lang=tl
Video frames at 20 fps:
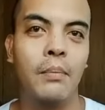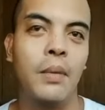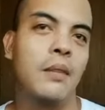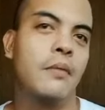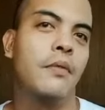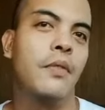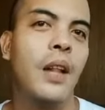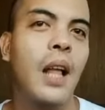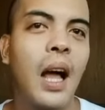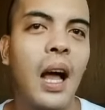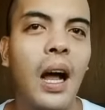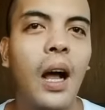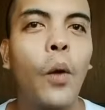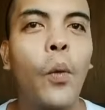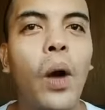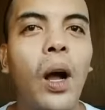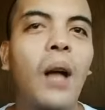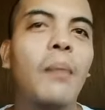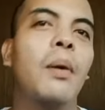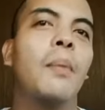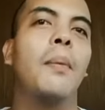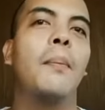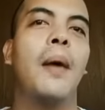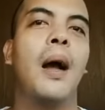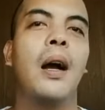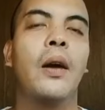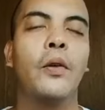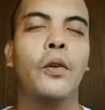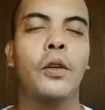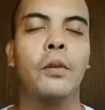mag-vlog, wag kang
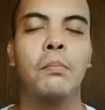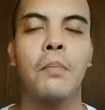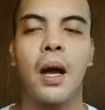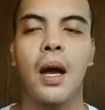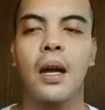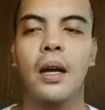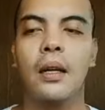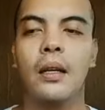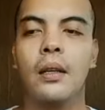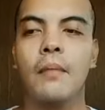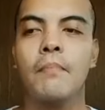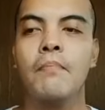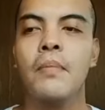mapapagod mag